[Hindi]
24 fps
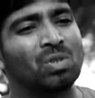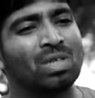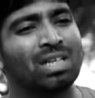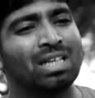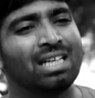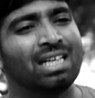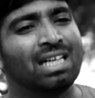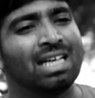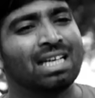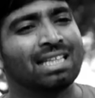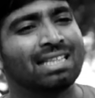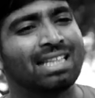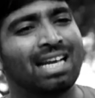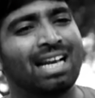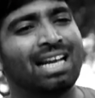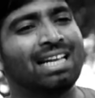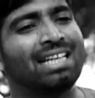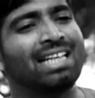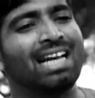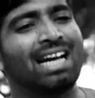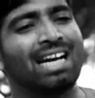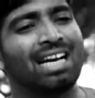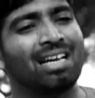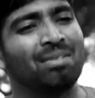और सुन
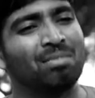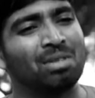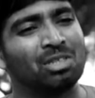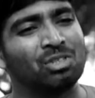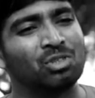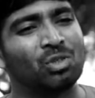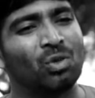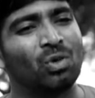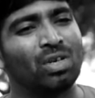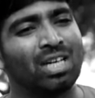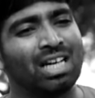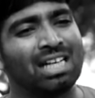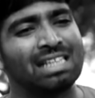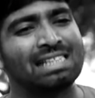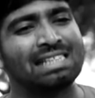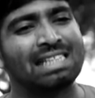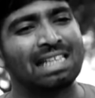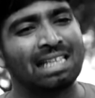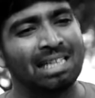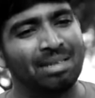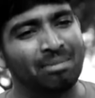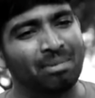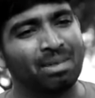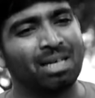तेरे हरियाणा में सौ
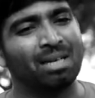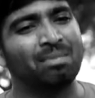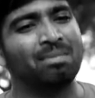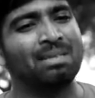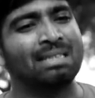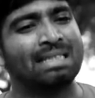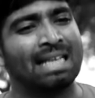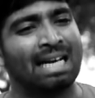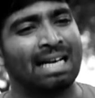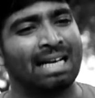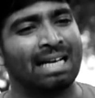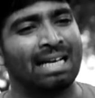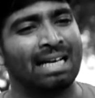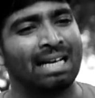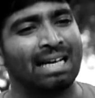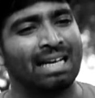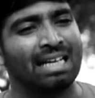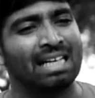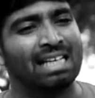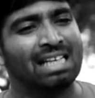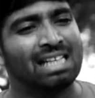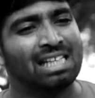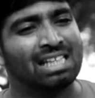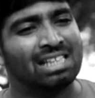डेढ़ सौ ईब कभी जा
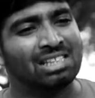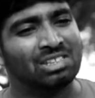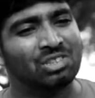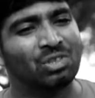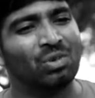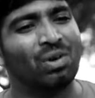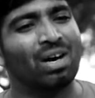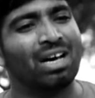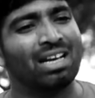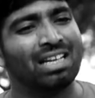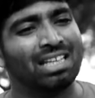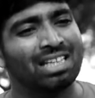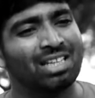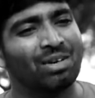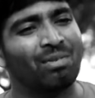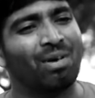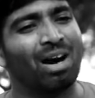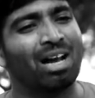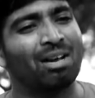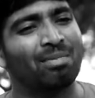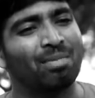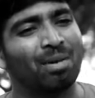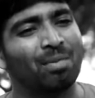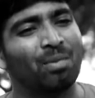रहे हैं जो
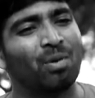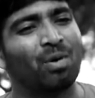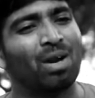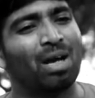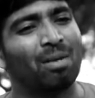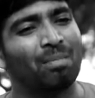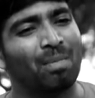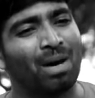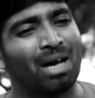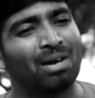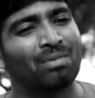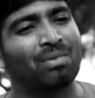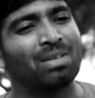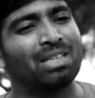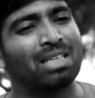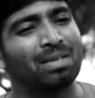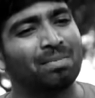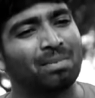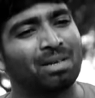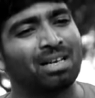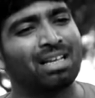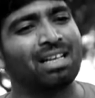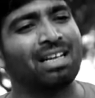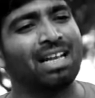हरिद्वार में भोला
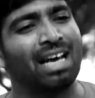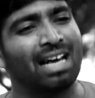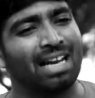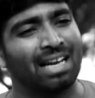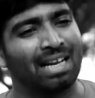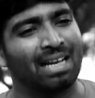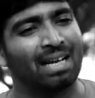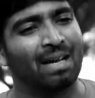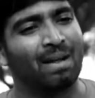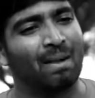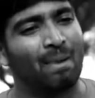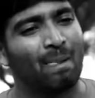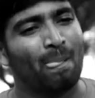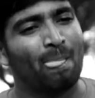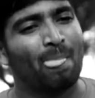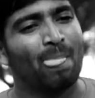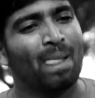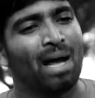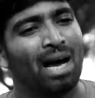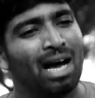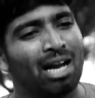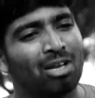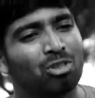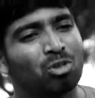पार्वती बनन आ रहे
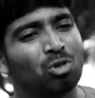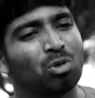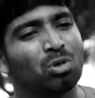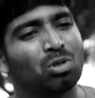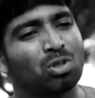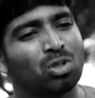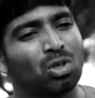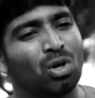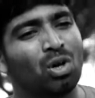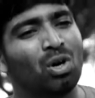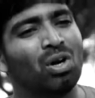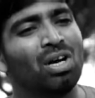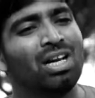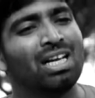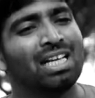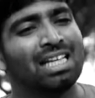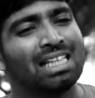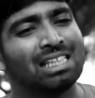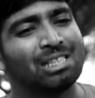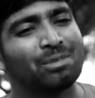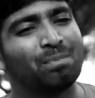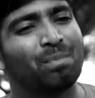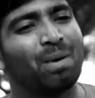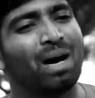हैं और दुख तो
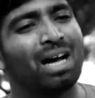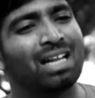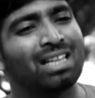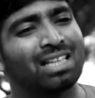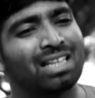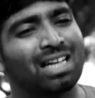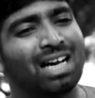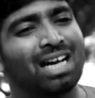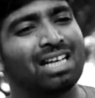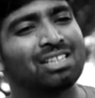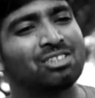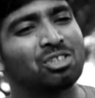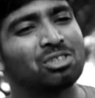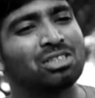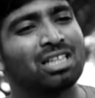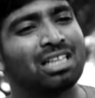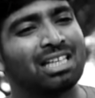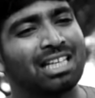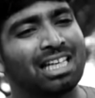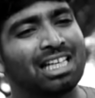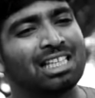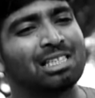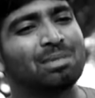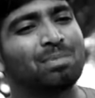इस बात का
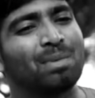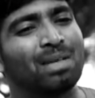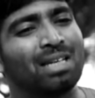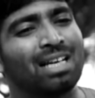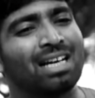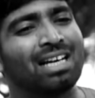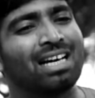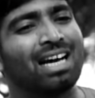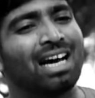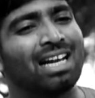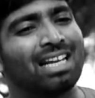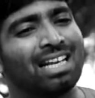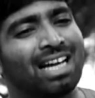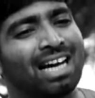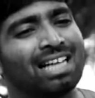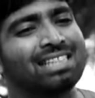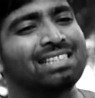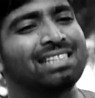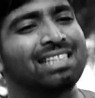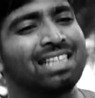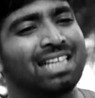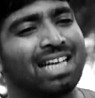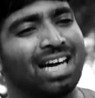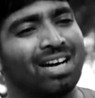है जो स्टेज पर
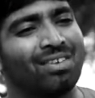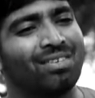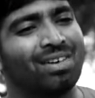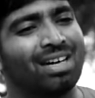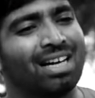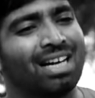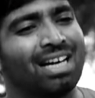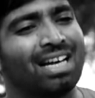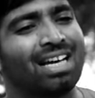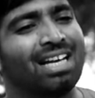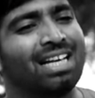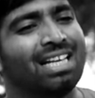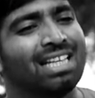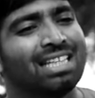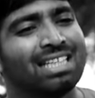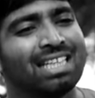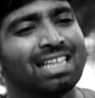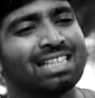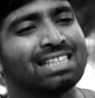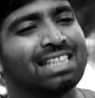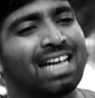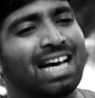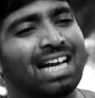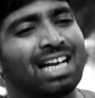नंगा नाच दिखावा है
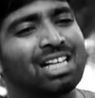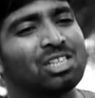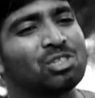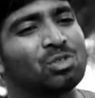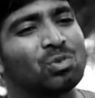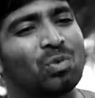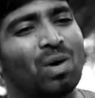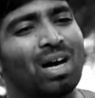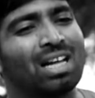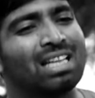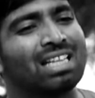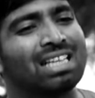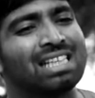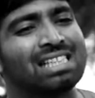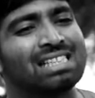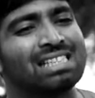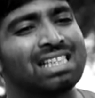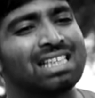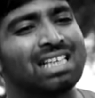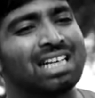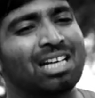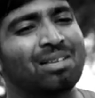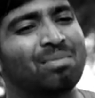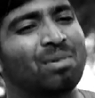ये सारे
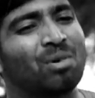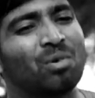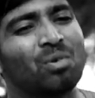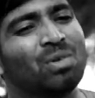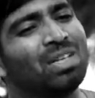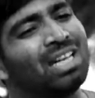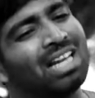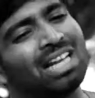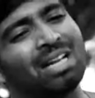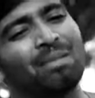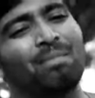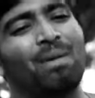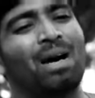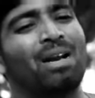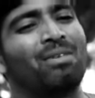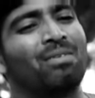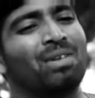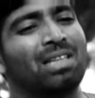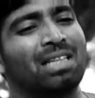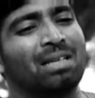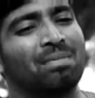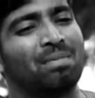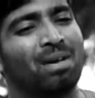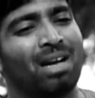स्वाद का चक्कर में उनने
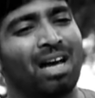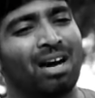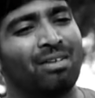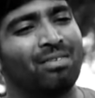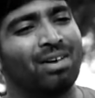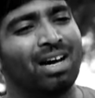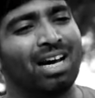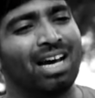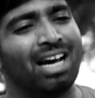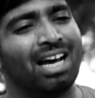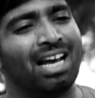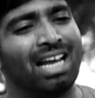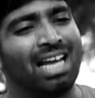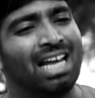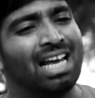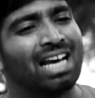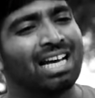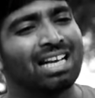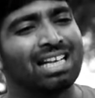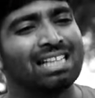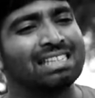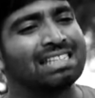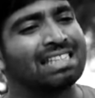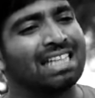न पार्वती बनावा
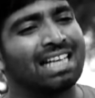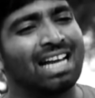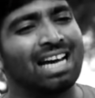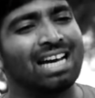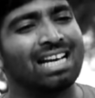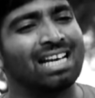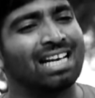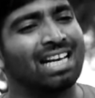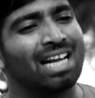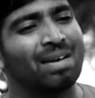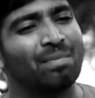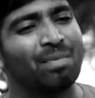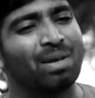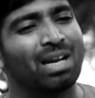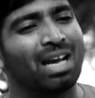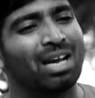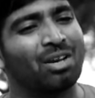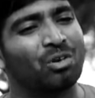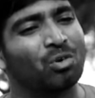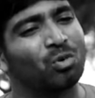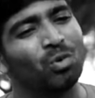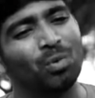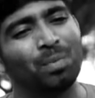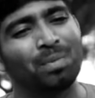है रजना
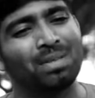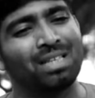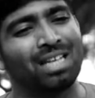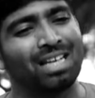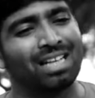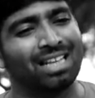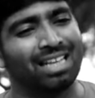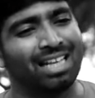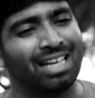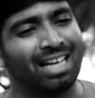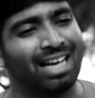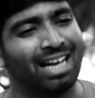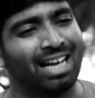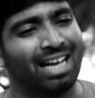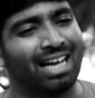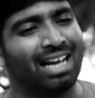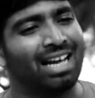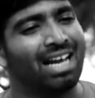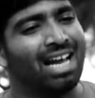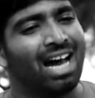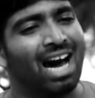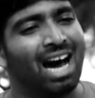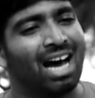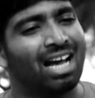खड़ा मेरा रूप धर
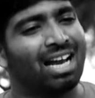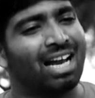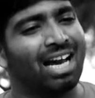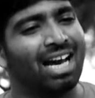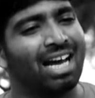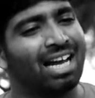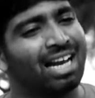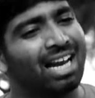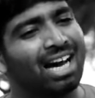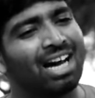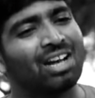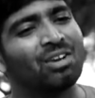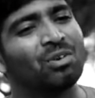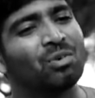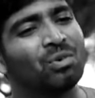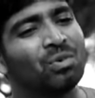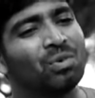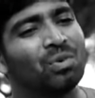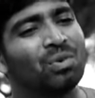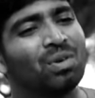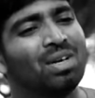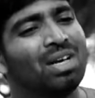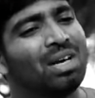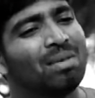ले है और
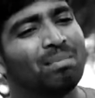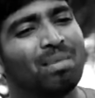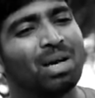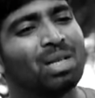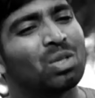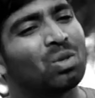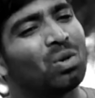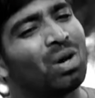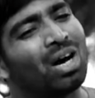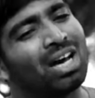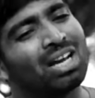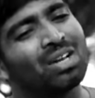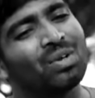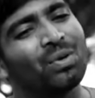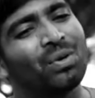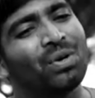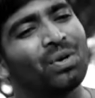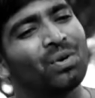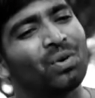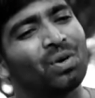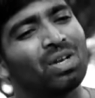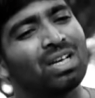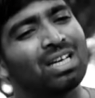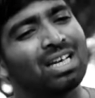हैरान हूँ मैं तो
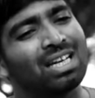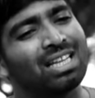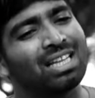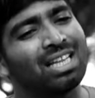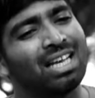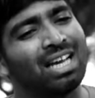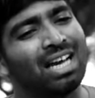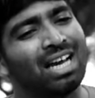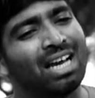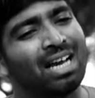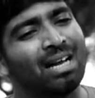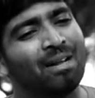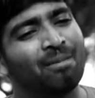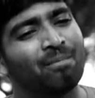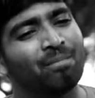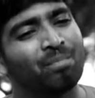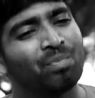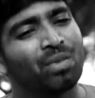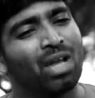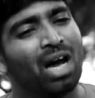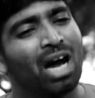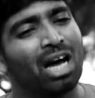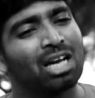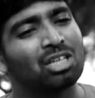हर कोई रोल कर ले
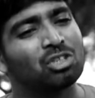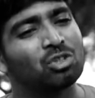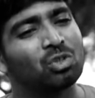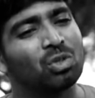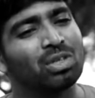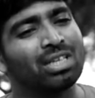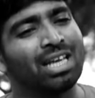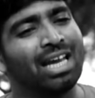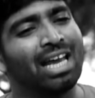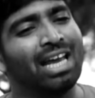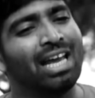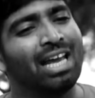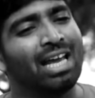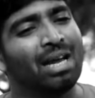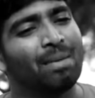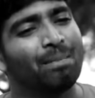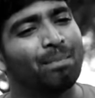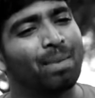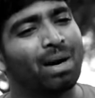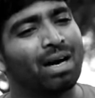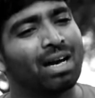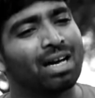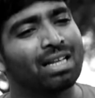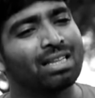है और जो
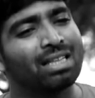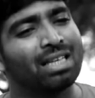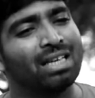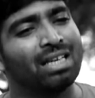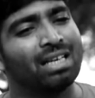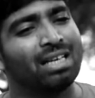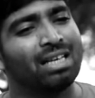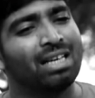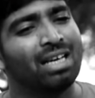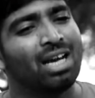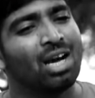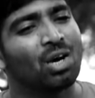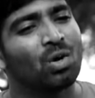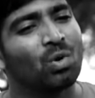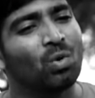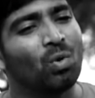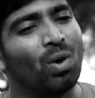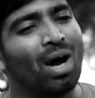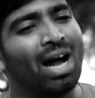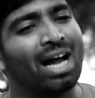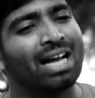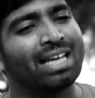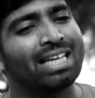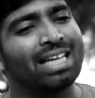ये भगत
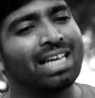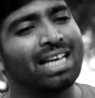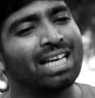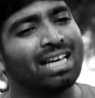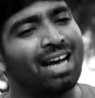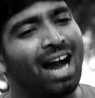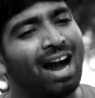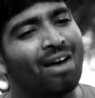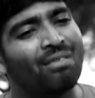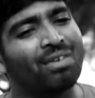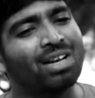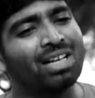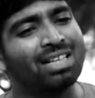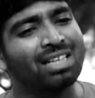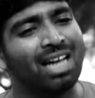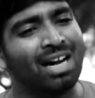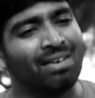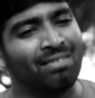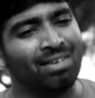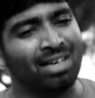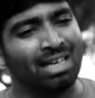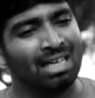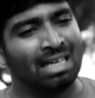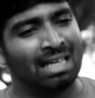कुआ की
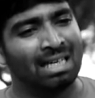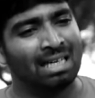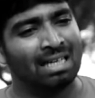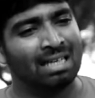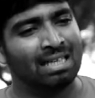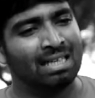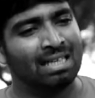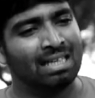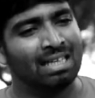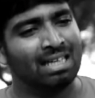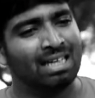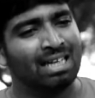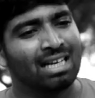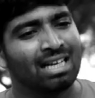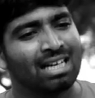कावड़ ठावे है